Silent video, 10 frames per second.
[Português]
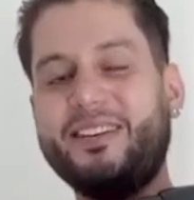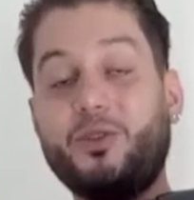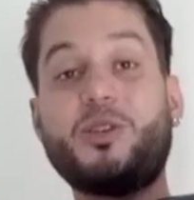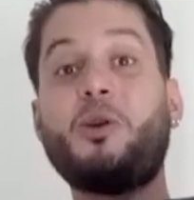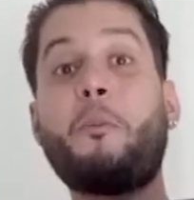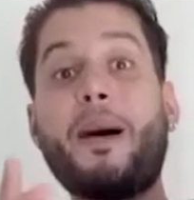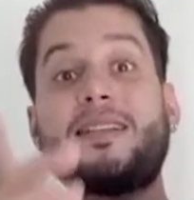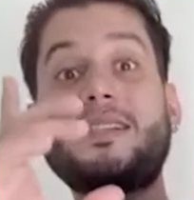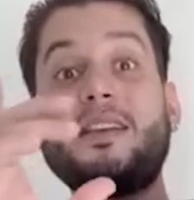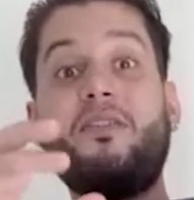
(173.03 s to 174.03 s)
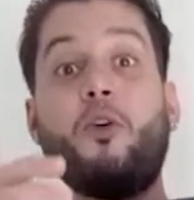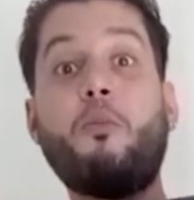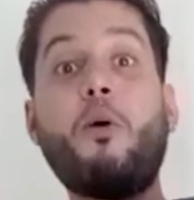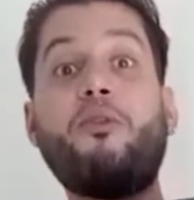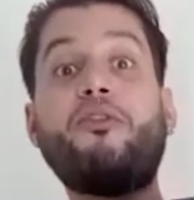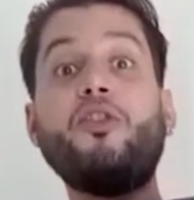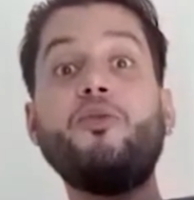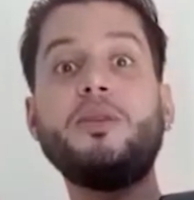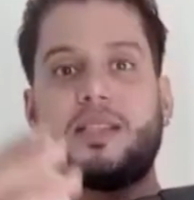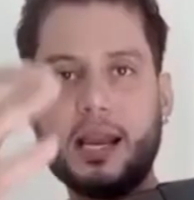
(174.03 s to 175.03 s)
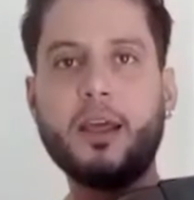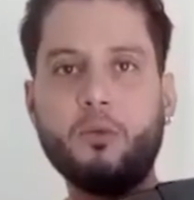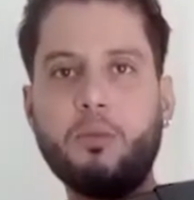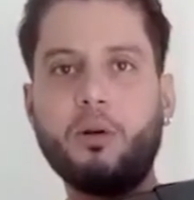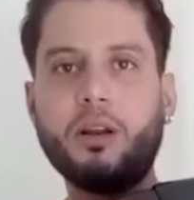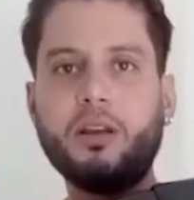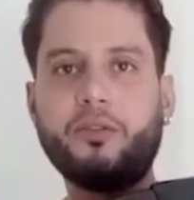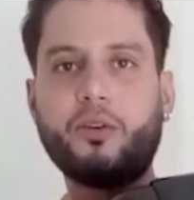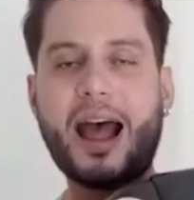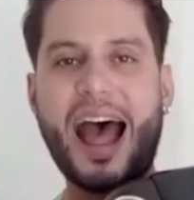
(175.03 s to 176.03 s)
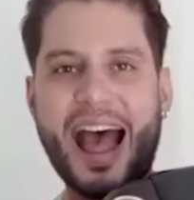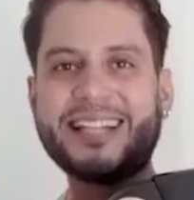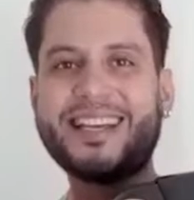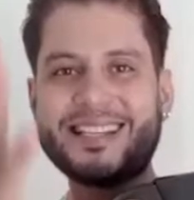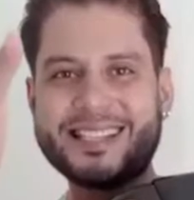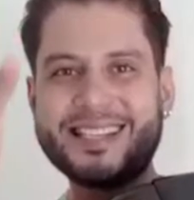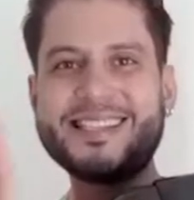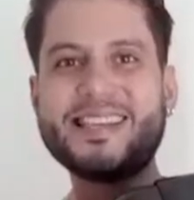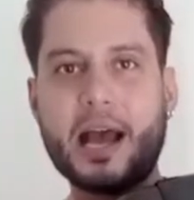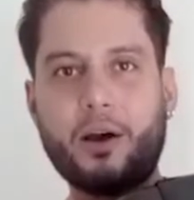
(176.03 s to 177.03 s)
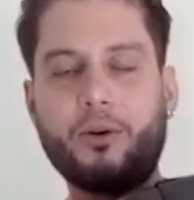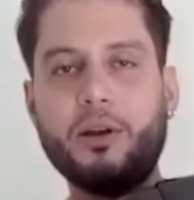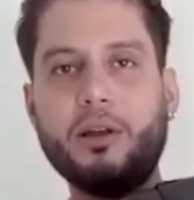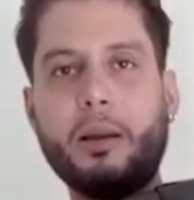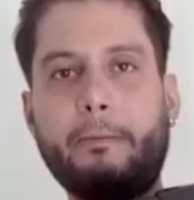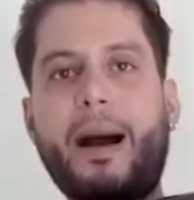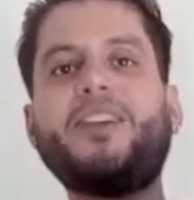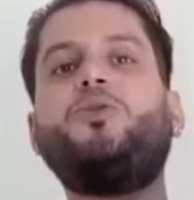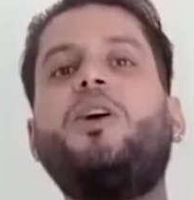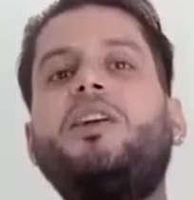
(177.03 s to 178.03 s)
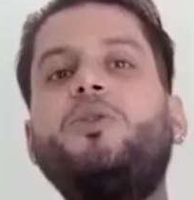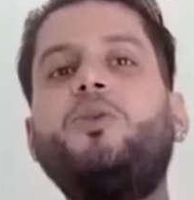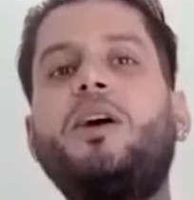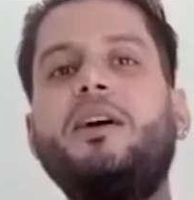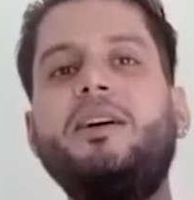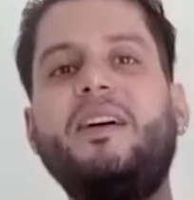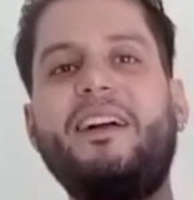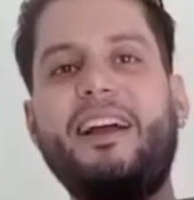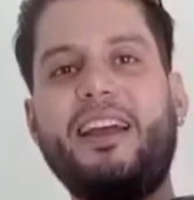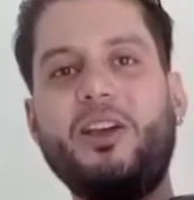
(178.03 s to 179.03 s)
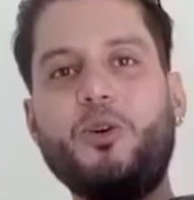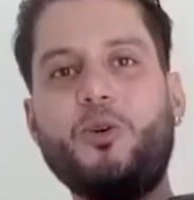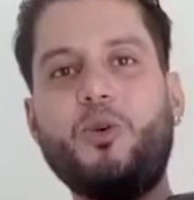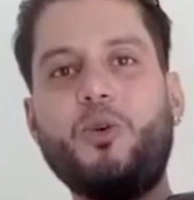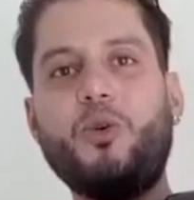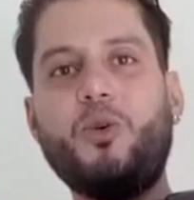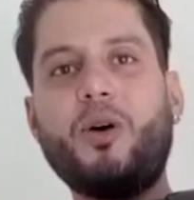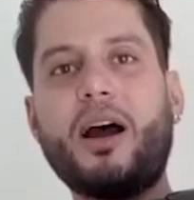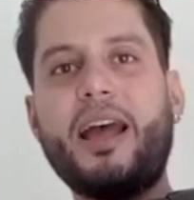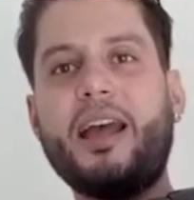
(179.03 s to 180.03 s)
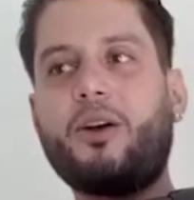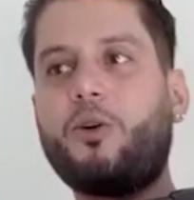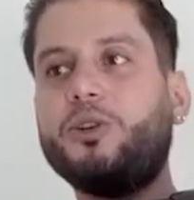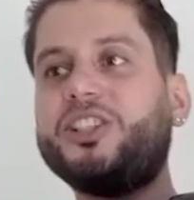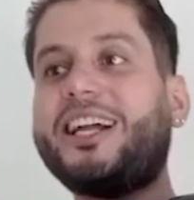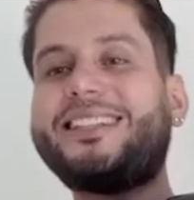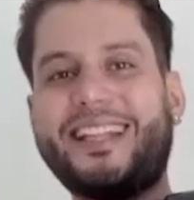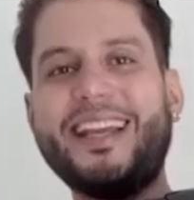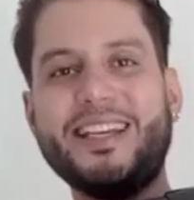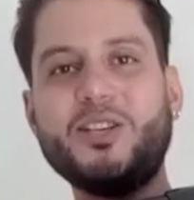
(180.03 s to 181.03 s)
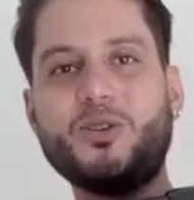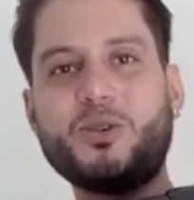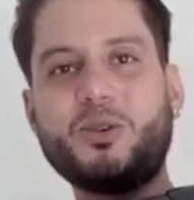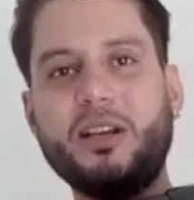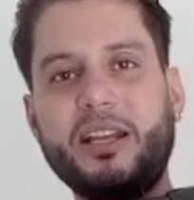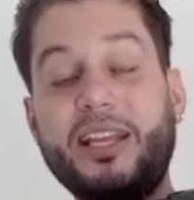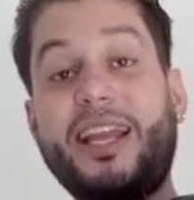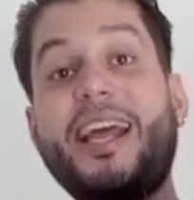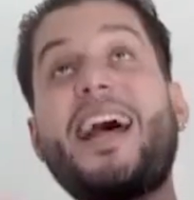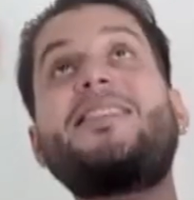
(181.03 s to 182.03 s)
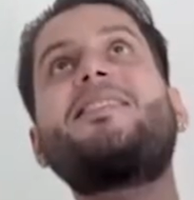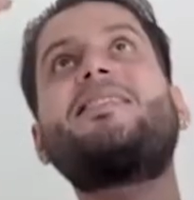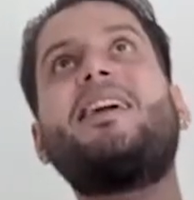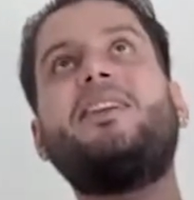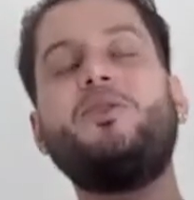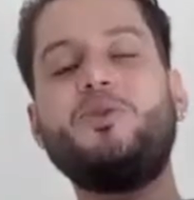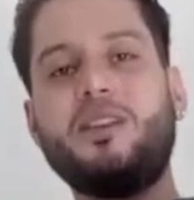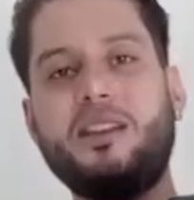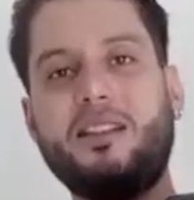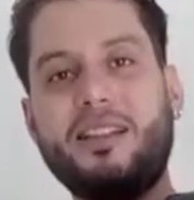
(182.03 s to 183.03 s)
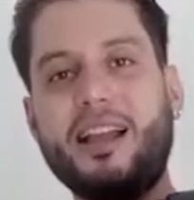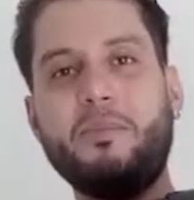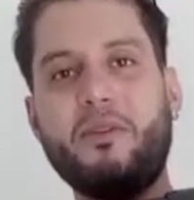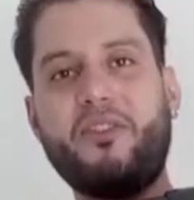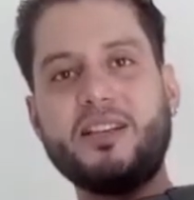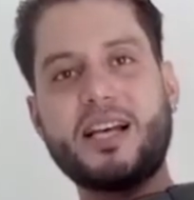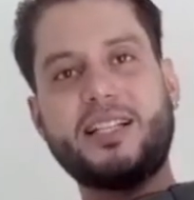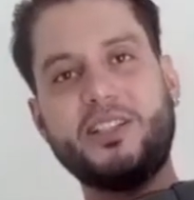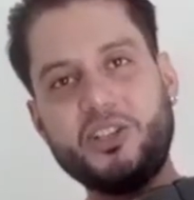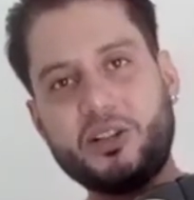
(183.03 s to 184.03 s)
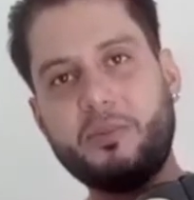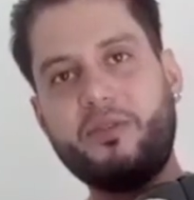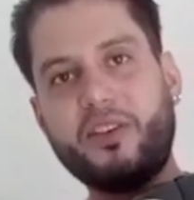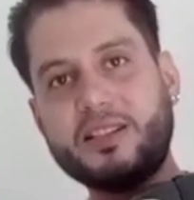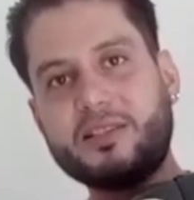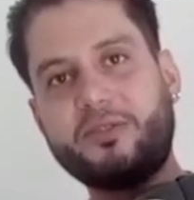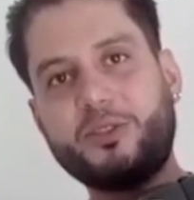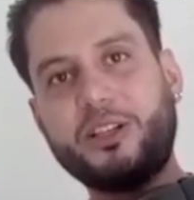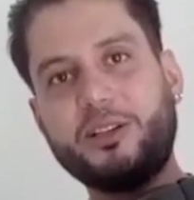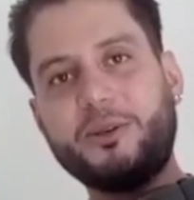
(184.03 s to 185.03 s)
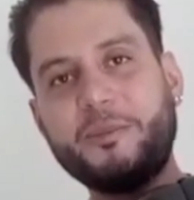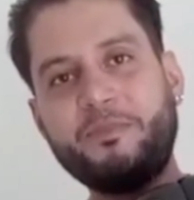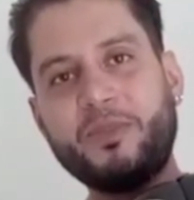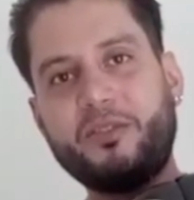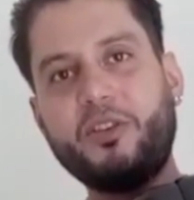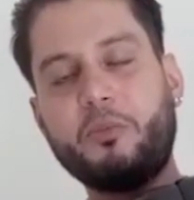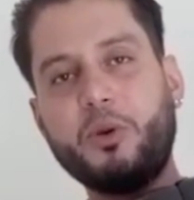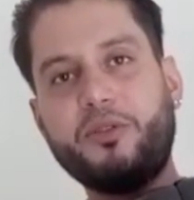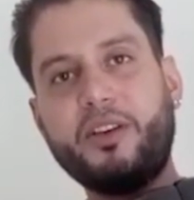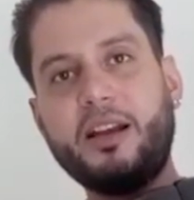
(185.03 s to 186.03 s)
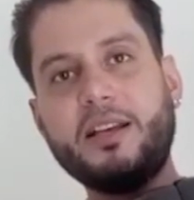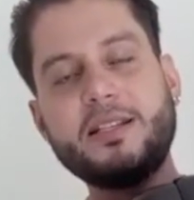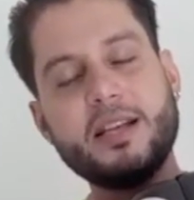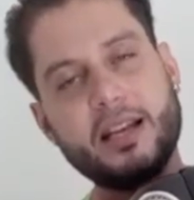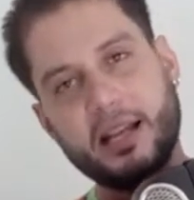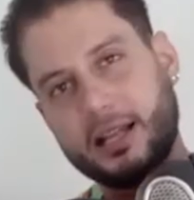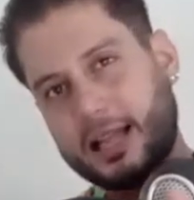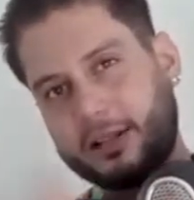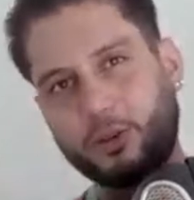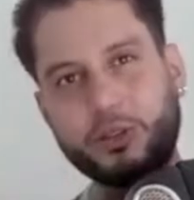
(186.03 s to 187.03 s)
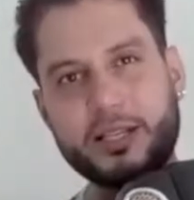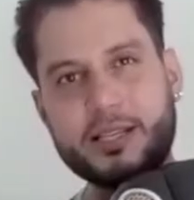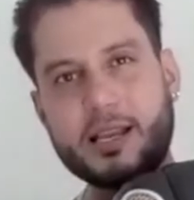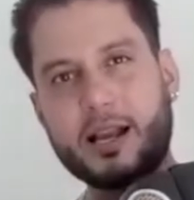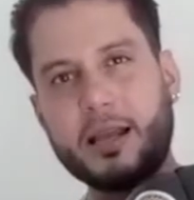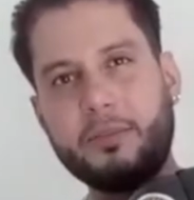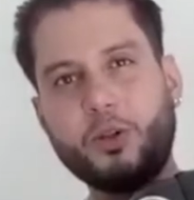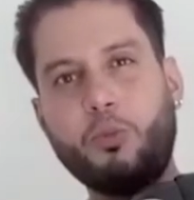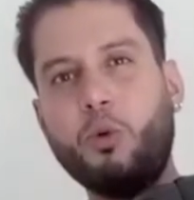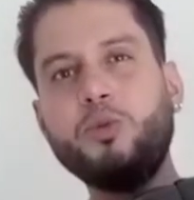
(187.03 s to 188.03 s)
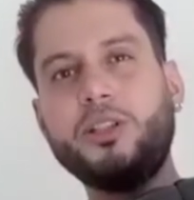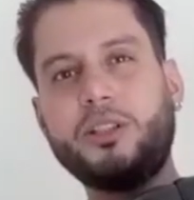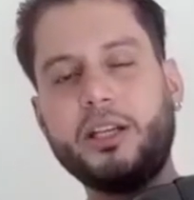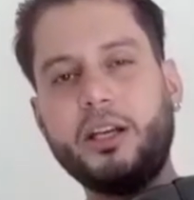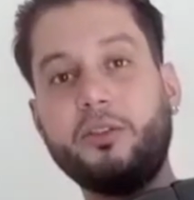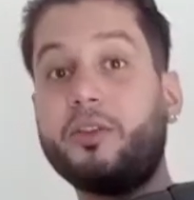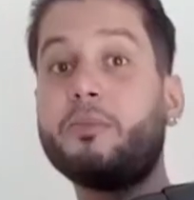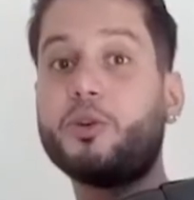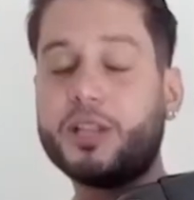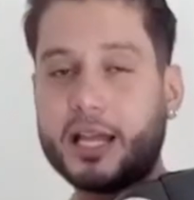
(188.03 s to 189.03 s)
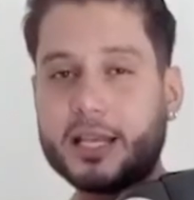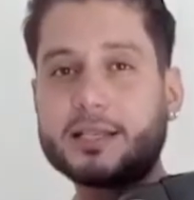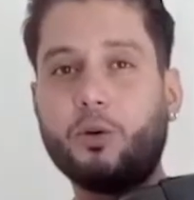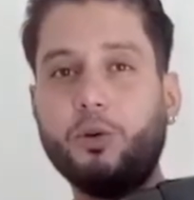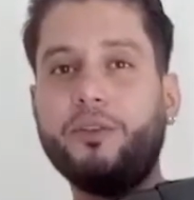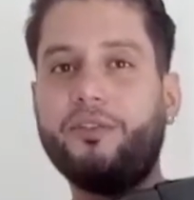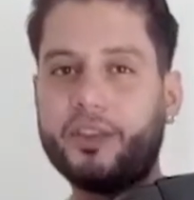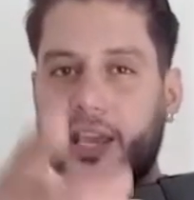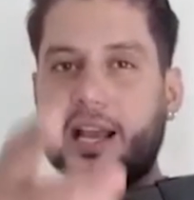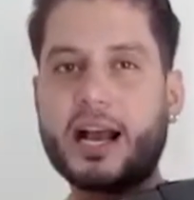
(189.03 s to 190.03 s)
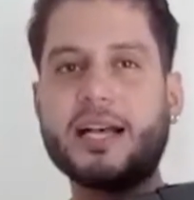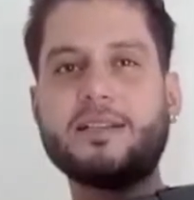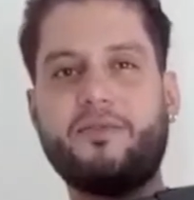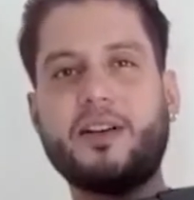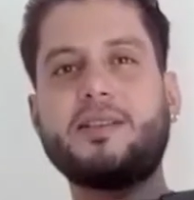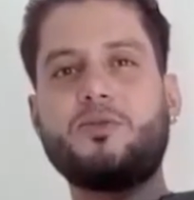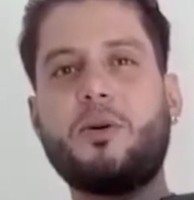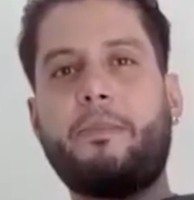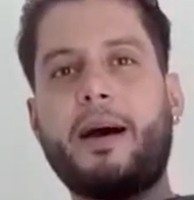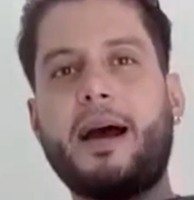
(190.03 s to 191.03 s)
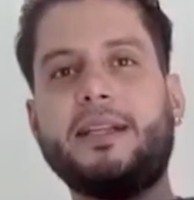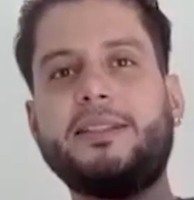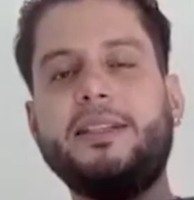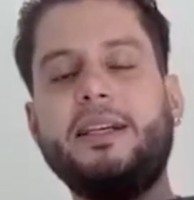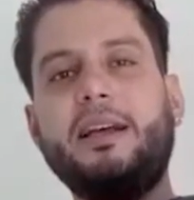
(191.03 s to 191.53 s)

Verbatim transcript: Você não passa sem ver um bom filme, sem ler um bom livro. A arte é essencial. Mais do que nunca eu é, constatei isso. E graças a Deus que ele me fez artista, me fez sanfoneiro. Fico muito feliz. Tá todo esse clima no mundo inteiro. Vamos cuidar da saúde, fique em casa, faça a sua parte.